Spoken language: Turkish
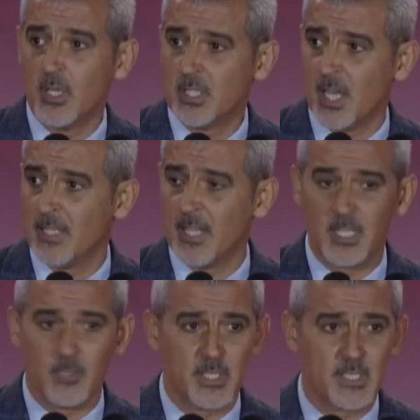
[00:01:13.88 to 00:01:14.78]

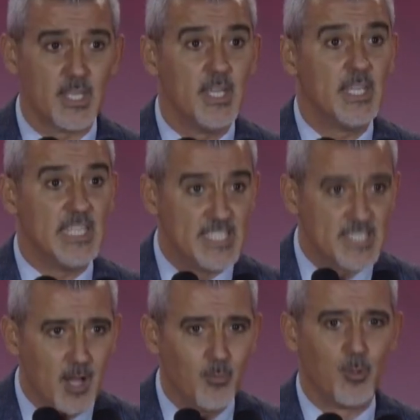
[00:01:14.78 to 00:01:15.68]
canlarımız
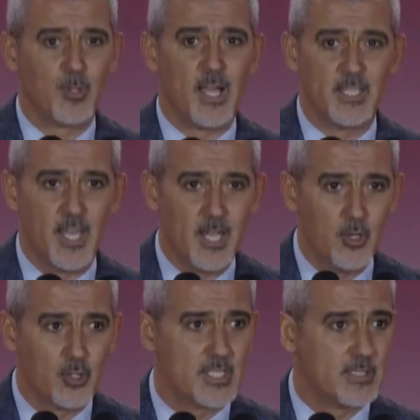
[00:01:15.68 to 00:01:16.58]
İstanbul'dan
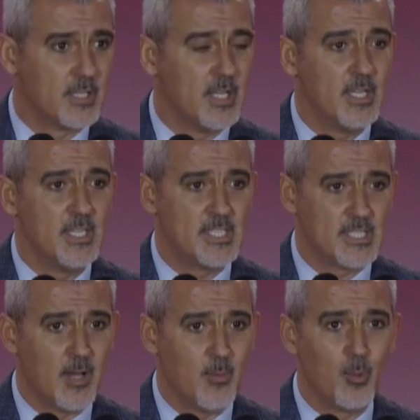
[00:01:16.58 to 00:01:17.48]
geliyor.
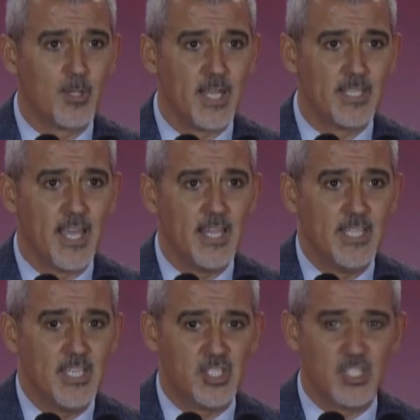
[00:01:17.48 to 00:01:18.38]
İstanbul'dan
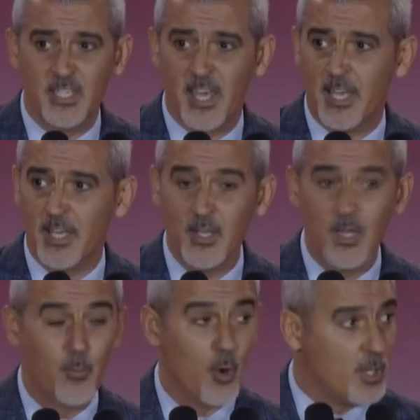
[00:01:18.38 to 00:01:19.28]
geldiği için de
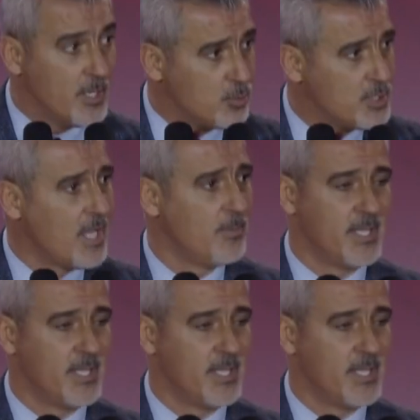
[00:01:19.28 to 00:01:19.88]
böyle güzel bir